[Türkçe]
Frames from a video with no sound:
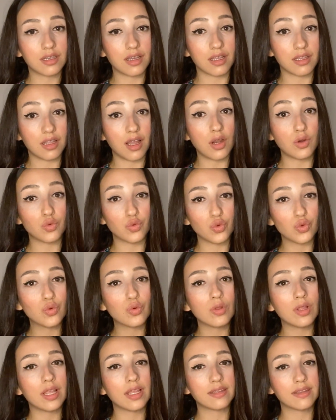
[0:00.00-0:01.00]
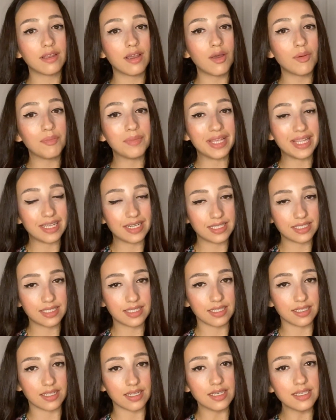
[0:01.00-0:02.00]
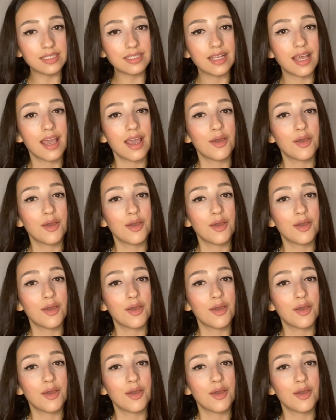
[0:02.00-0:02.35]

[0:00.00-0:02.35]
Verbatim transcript: kadar uygulatabilirsiniz.